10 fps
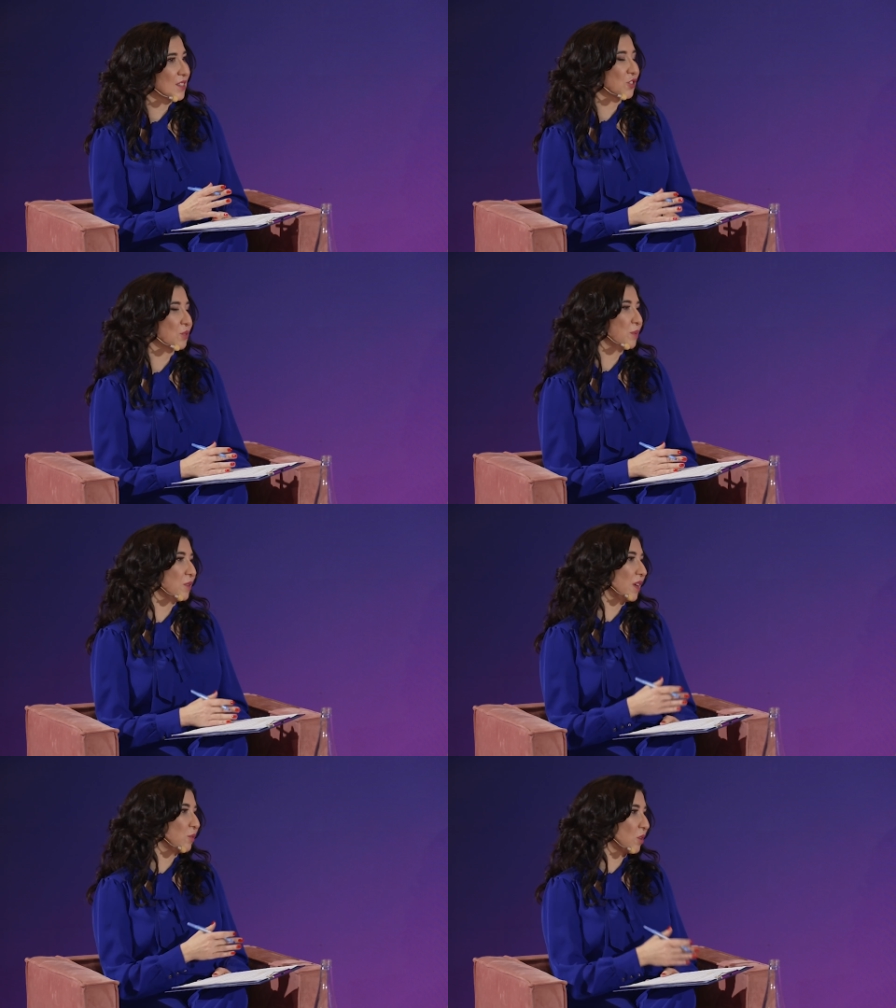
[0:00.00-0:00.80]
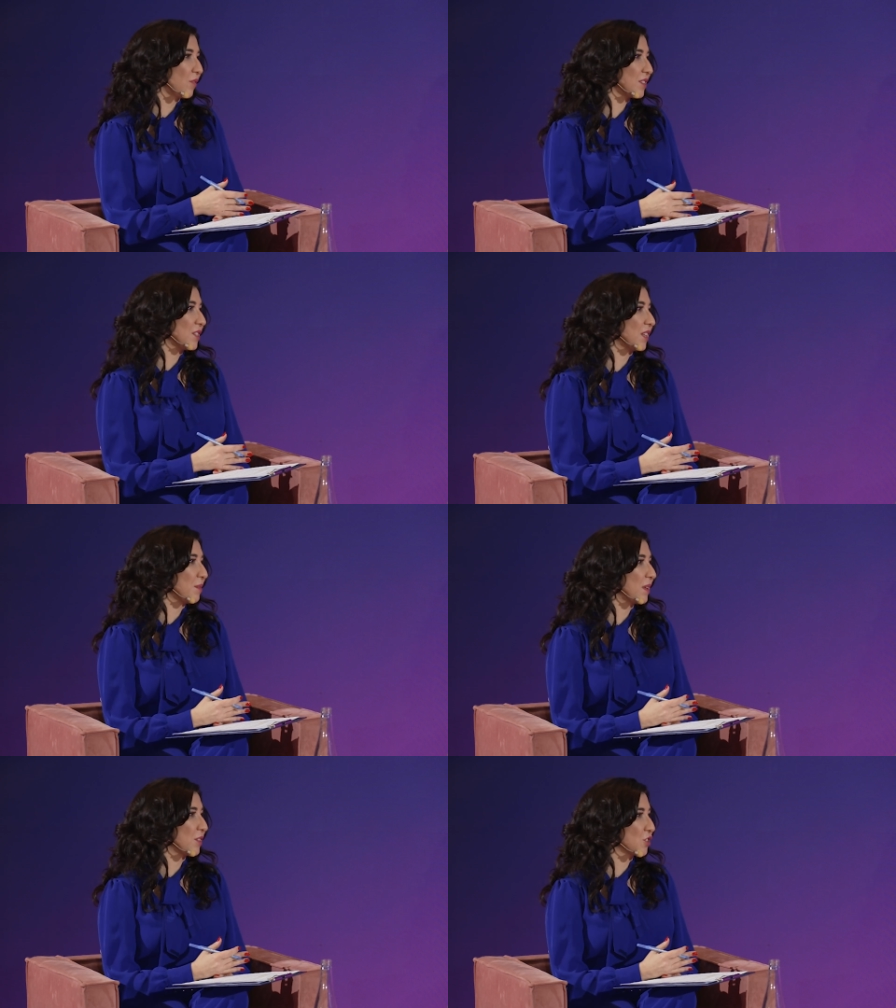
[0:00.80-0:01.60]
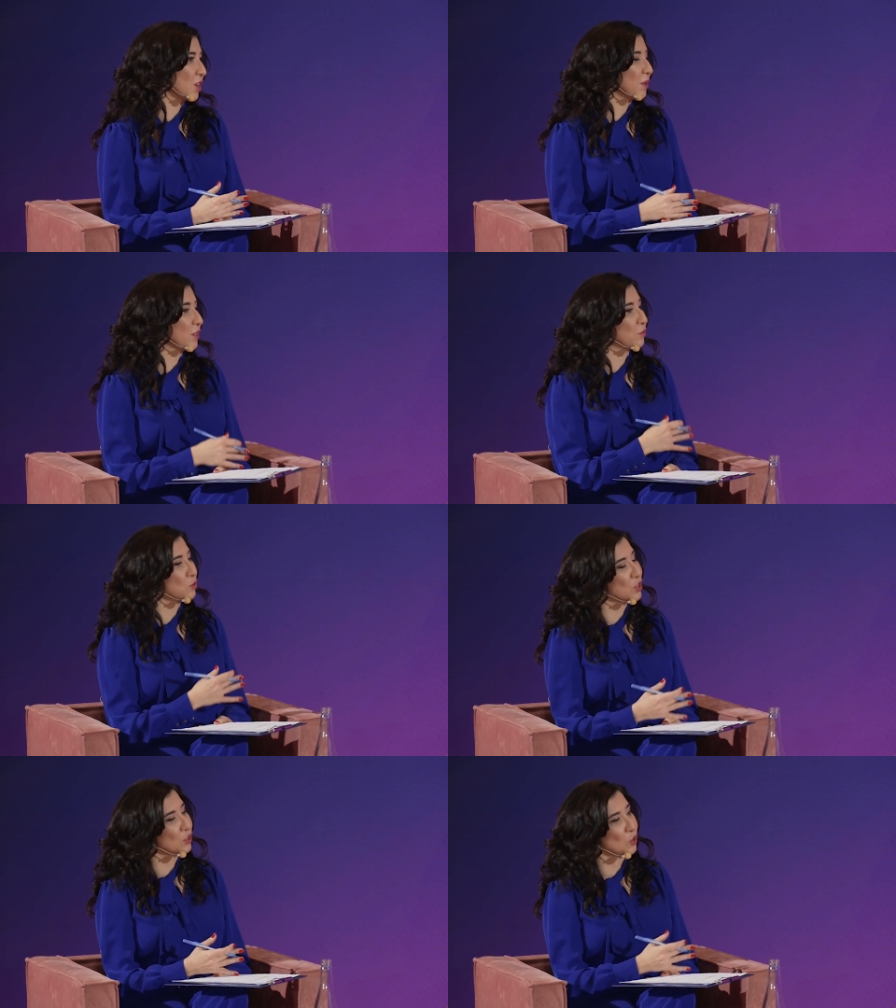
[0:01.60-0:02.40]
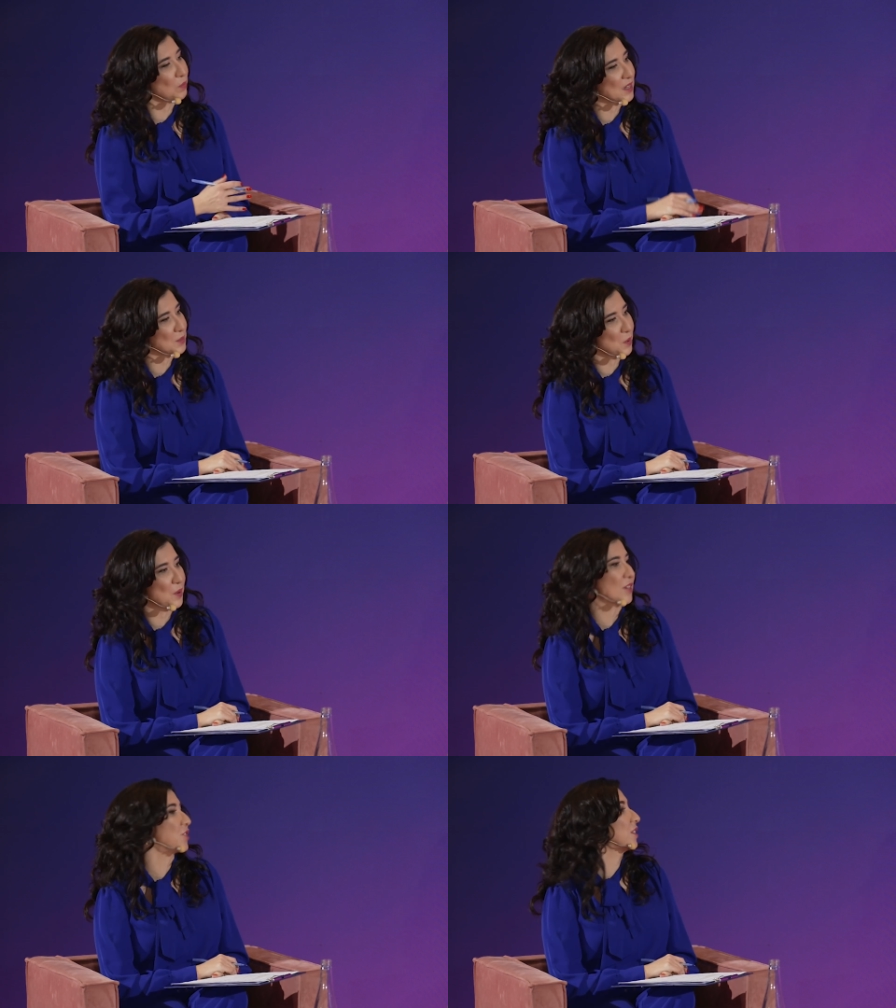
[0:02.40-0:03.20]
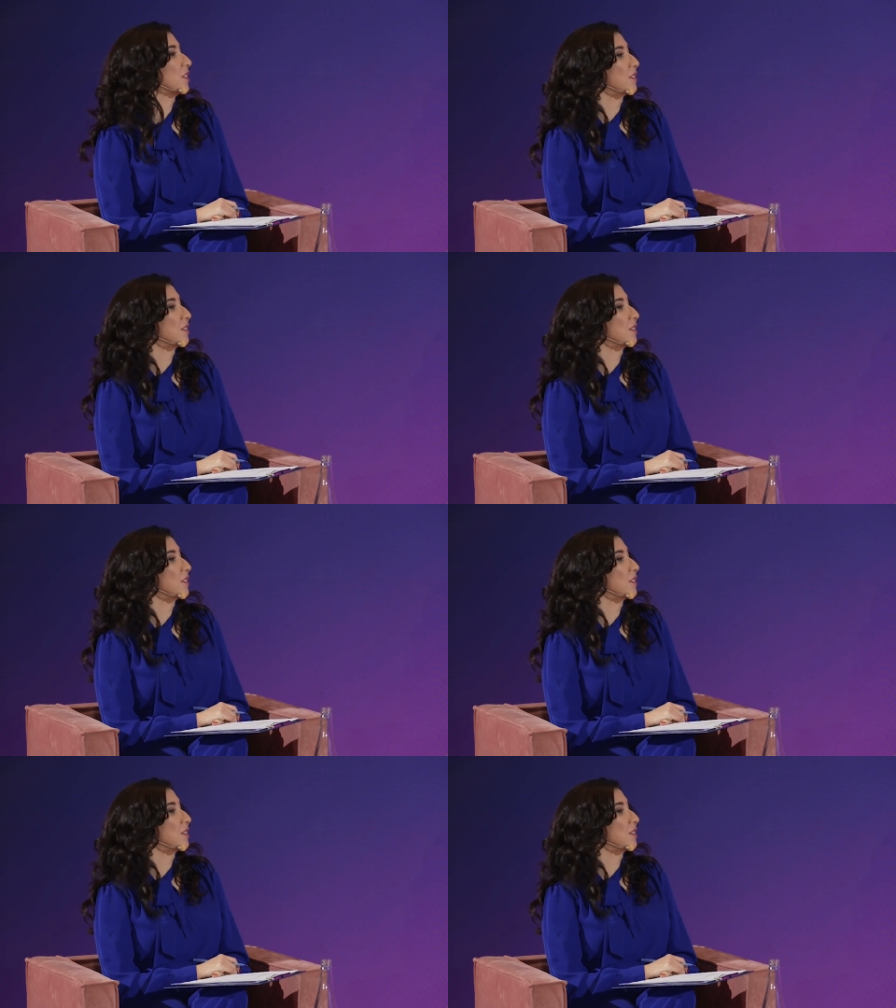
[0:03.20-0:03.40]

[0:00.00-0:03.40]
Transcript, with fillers: żeby edukować na temat szczepień w różnych grupach społecznych?